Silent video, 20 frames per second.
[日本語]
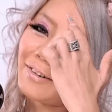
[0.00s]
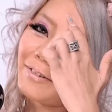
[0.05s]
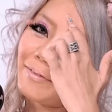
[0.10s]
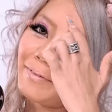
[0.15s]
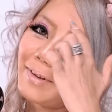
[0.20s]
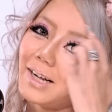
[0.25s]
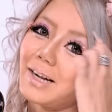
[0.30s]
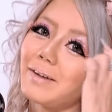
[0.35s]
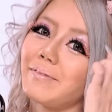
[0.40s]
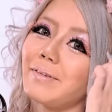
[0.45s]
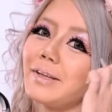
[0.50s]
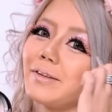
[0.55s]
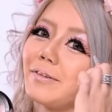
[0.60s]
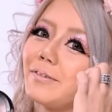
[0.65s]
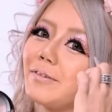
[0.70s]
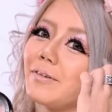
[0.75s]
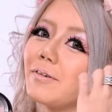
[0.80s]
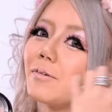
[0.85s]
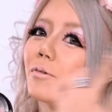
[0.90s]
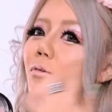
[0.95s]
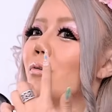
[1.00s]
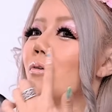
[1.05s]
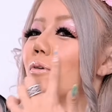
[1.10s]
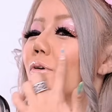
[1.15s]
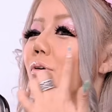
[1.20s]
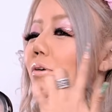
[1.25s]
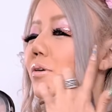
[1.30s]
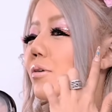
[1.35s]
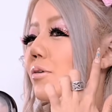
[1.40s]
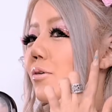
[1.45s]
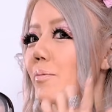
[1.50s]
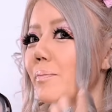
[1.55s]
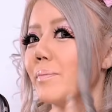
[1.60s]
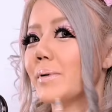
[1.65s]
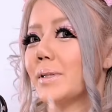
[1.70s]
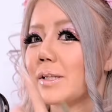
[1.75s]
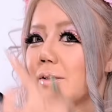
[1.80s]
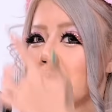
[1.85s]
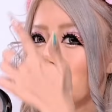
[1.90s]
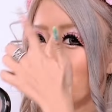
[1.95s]
こめかみとこのほっ
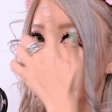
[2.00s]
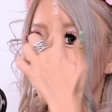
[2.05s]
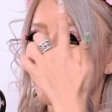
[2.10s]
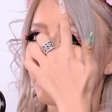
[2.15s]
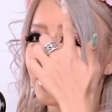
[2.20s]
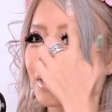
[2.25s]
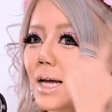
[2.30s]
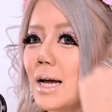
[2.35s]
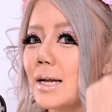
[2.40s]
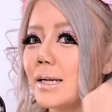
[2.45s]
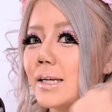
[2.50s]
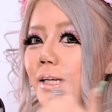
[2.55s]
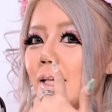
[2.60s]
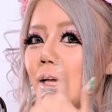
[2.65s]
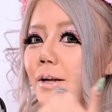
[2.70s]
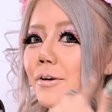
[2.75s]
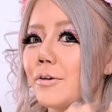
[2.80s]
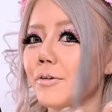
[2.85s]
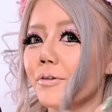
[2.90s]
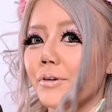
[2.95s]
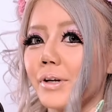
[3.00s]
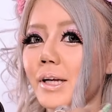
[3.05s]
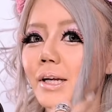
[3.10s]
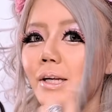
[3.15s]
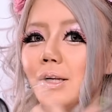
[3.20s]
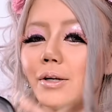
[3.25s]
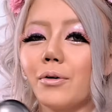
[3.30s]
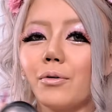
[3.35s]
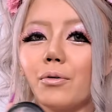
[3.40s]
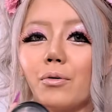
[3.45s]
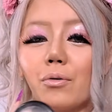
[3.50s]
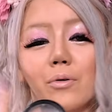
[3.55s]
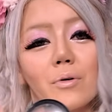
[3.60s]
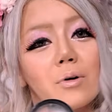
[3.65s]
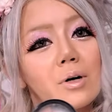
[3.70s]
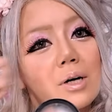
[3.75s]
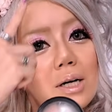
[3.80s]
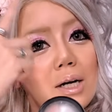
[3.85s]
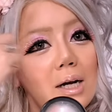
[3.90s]
ぺたとこう3になるように、両方